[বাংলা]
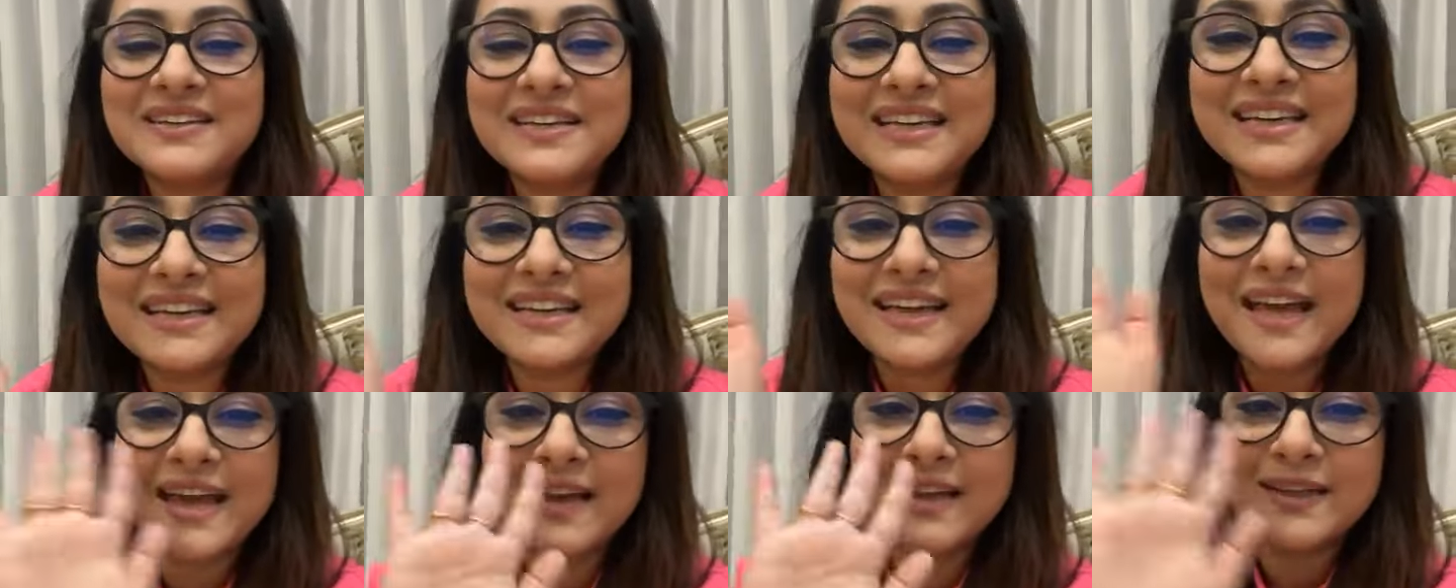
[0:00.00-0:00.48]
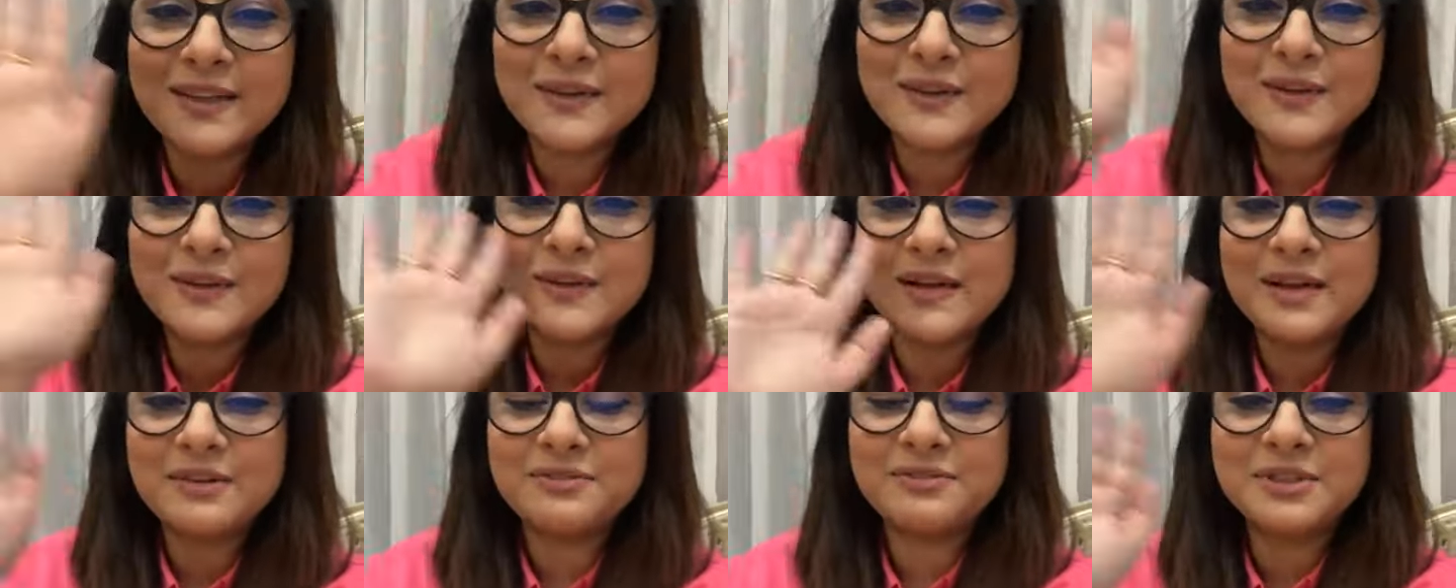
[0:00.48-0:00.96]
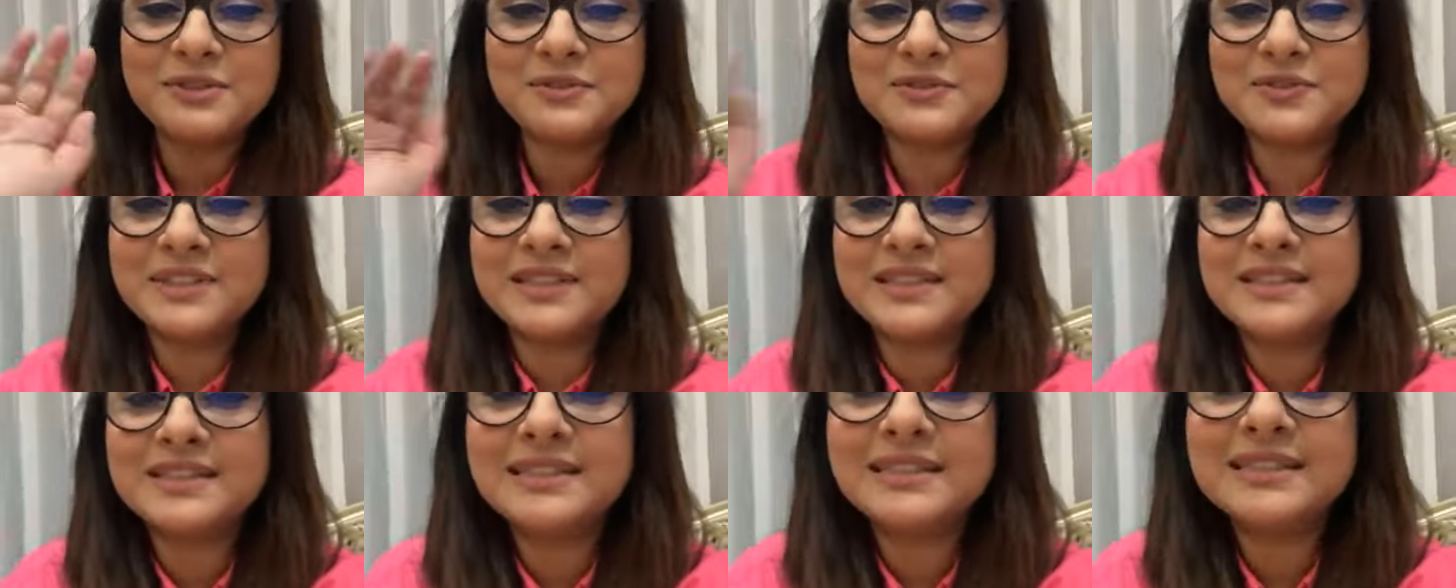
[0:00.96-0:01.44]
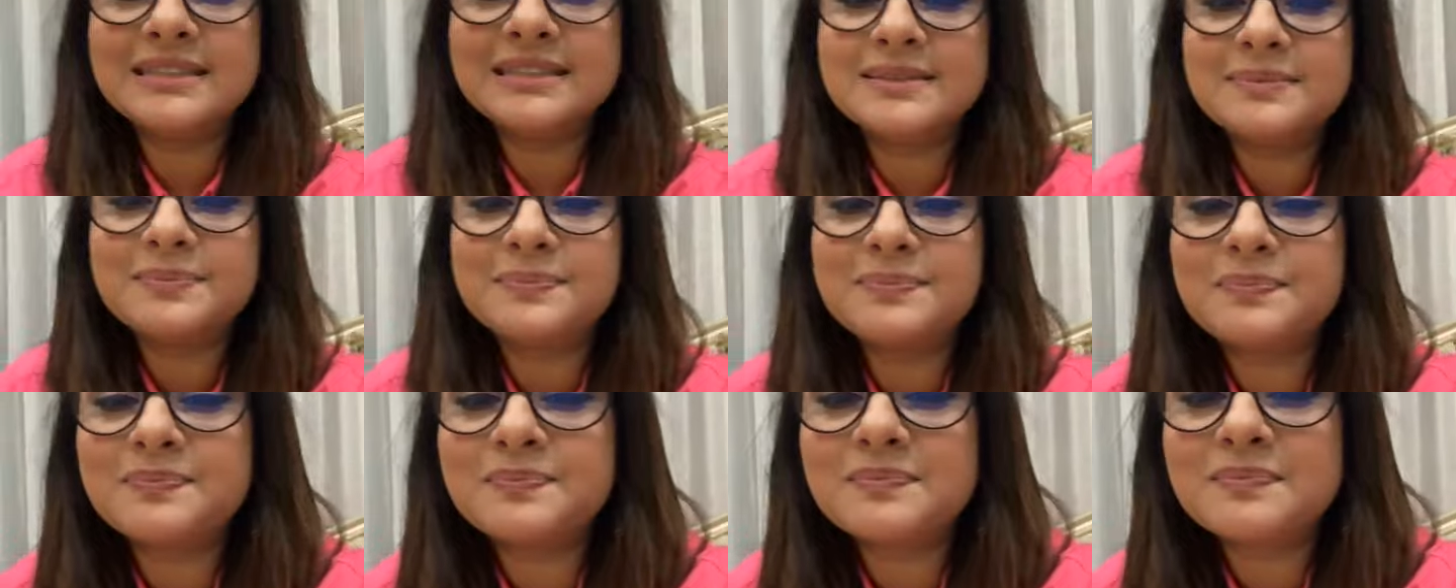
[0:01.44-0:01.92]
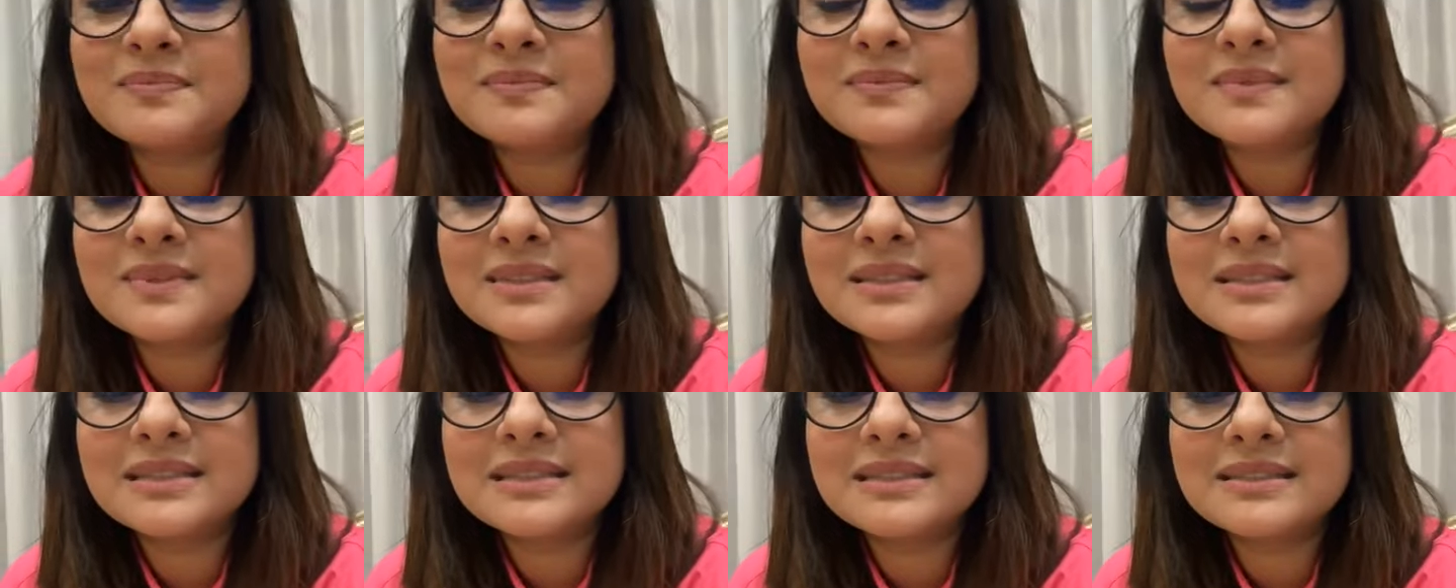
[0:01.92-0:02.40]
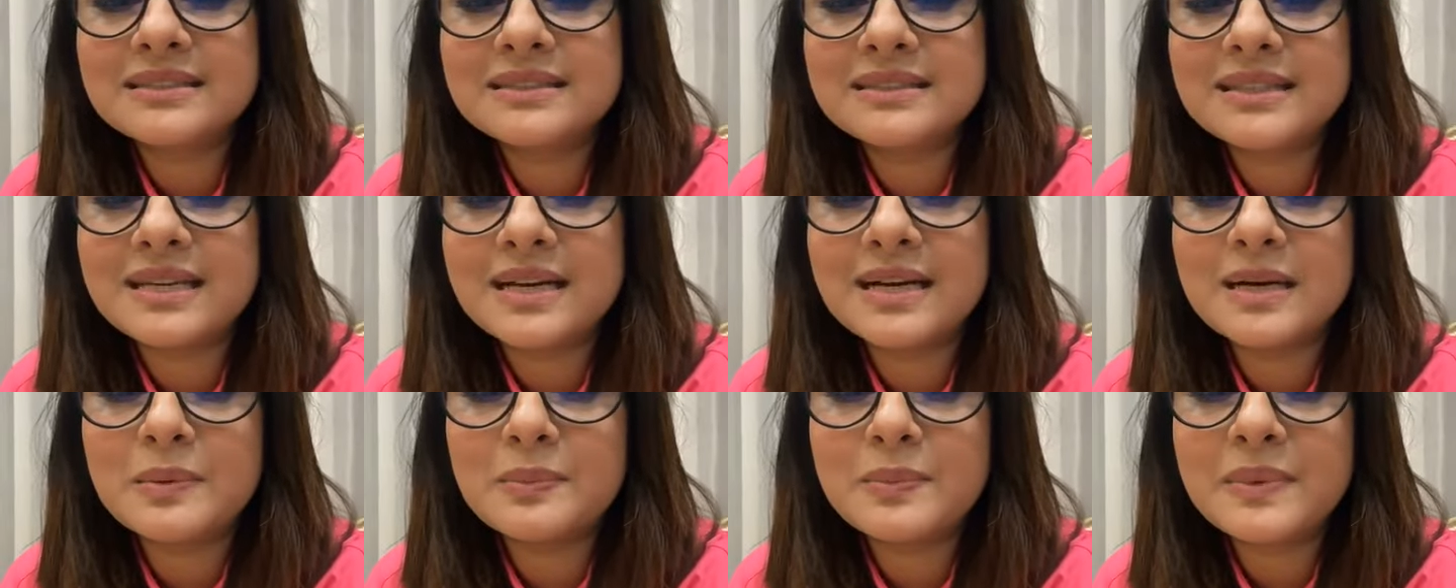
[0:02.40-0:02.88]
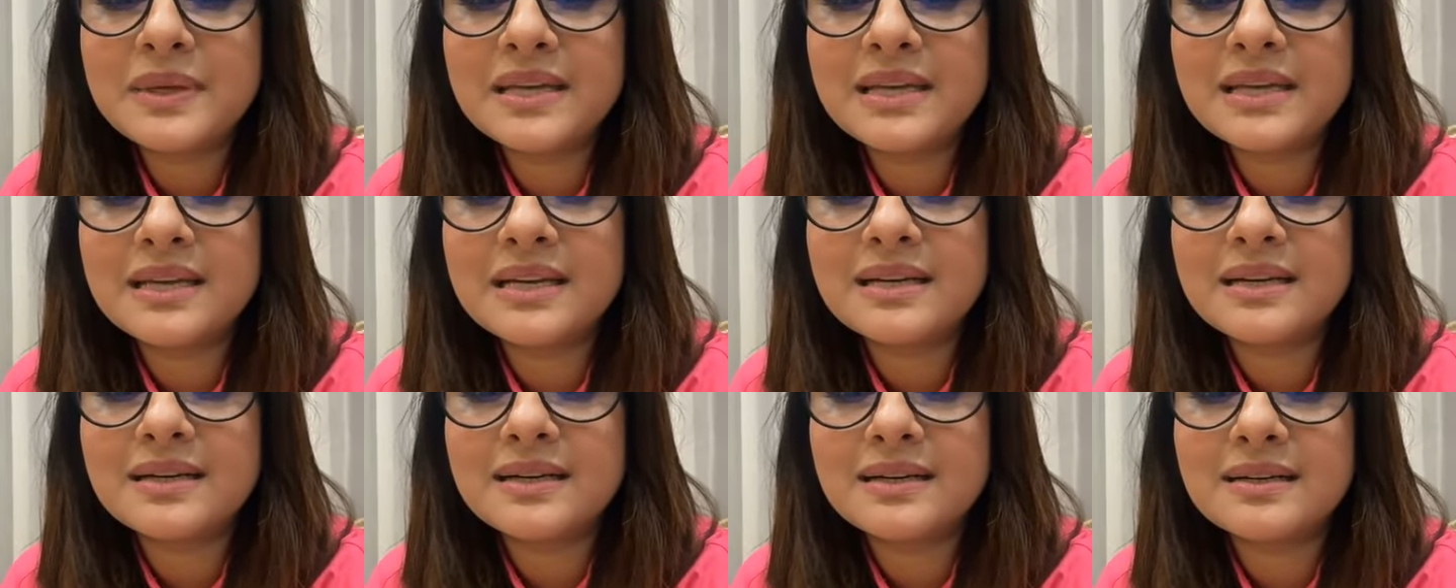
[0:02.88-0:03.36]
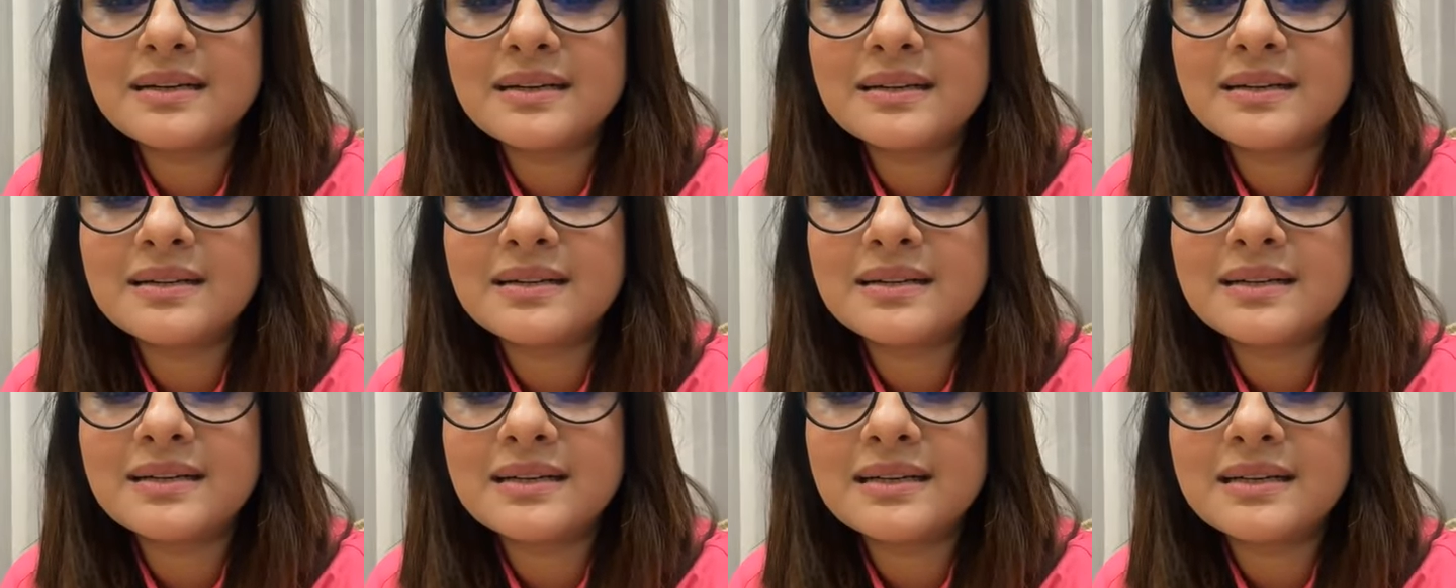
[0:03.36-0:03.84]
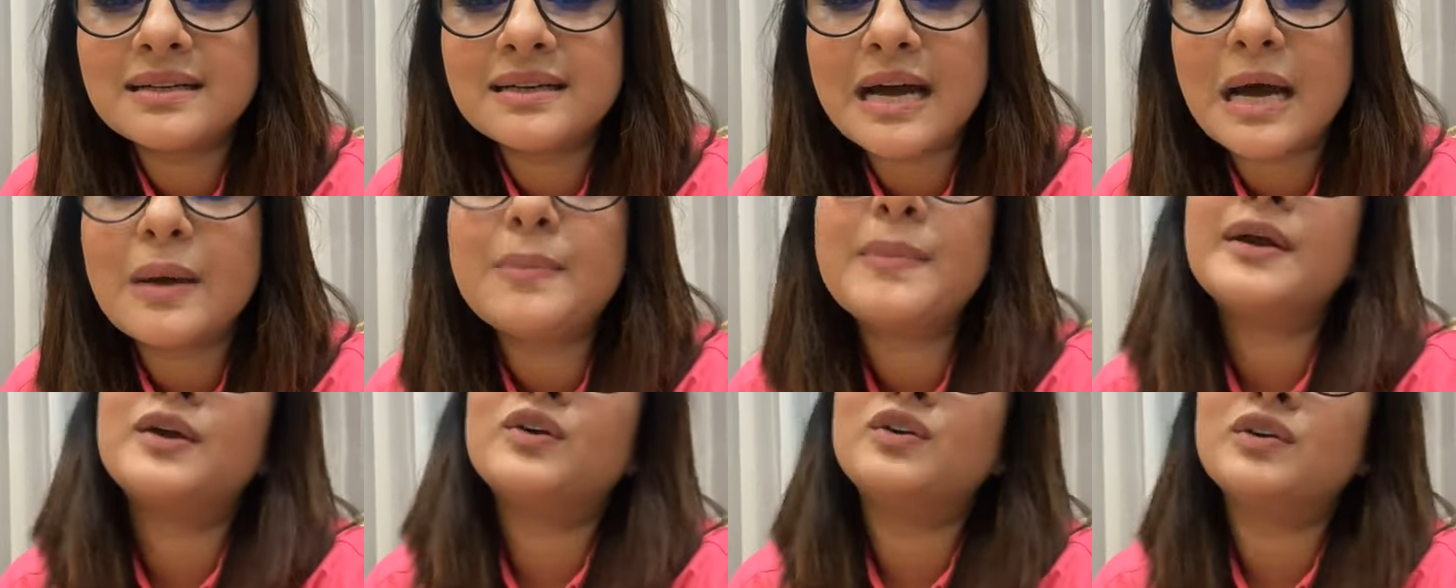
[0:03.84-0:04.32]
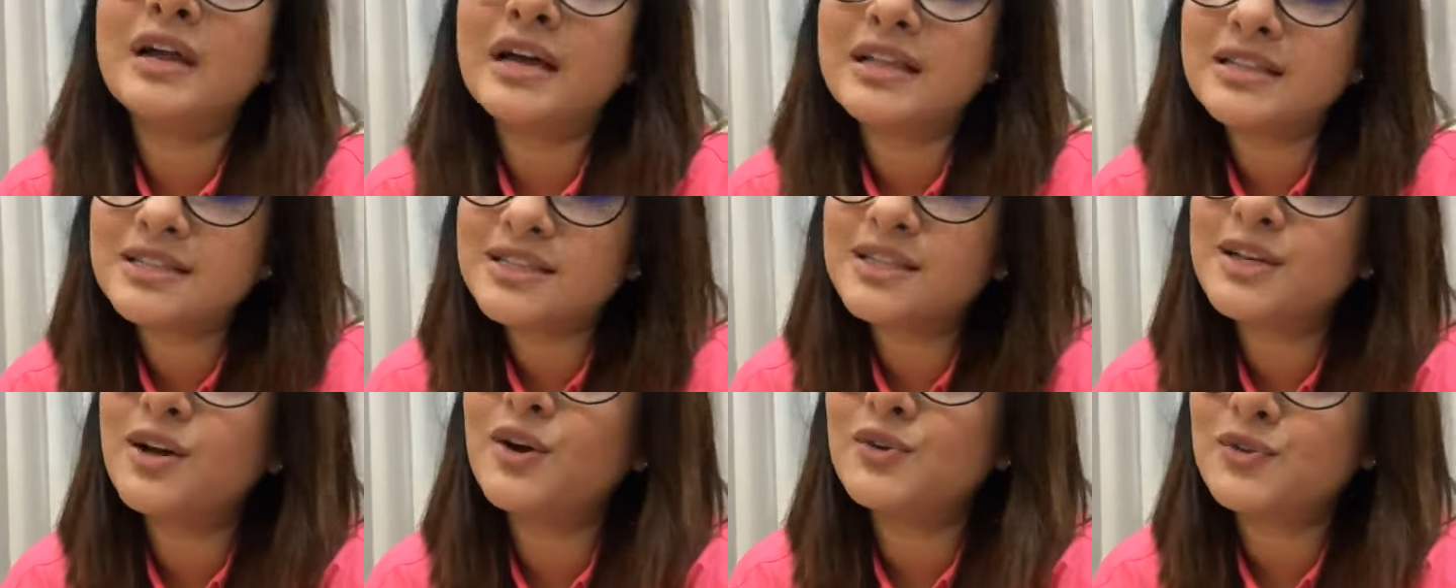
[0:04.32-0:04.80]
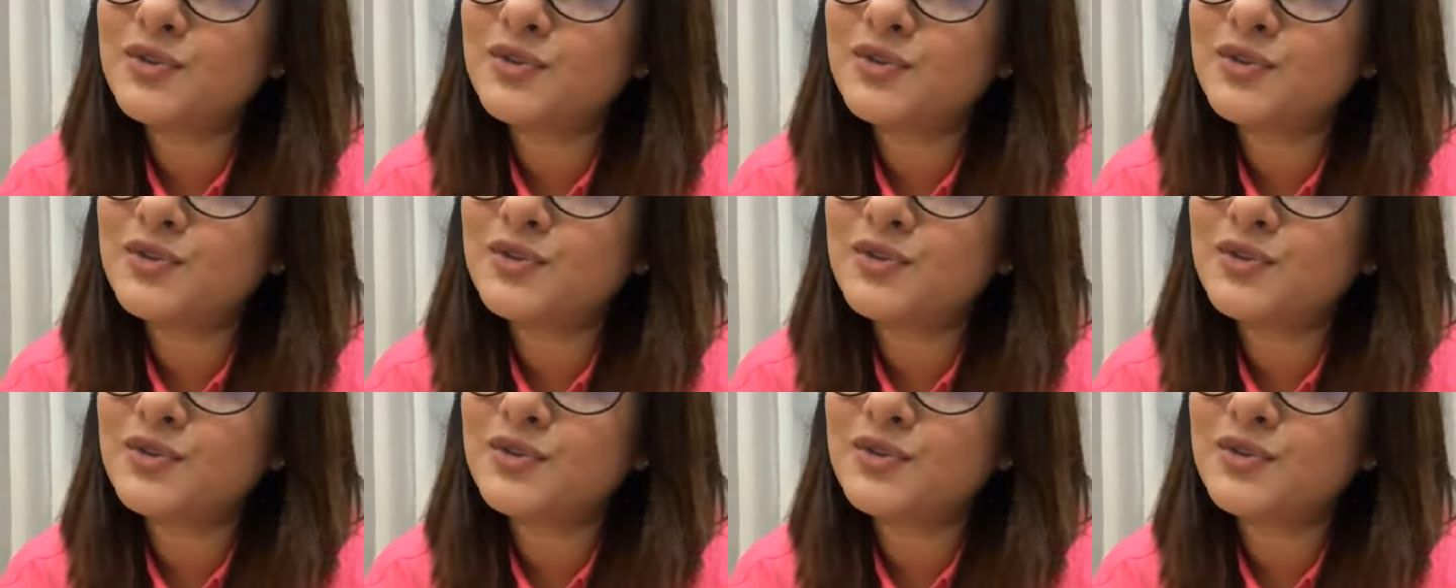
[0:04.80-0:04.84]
ওকে হ্যালো এভরিওয়ান আমি আমি এখন আছি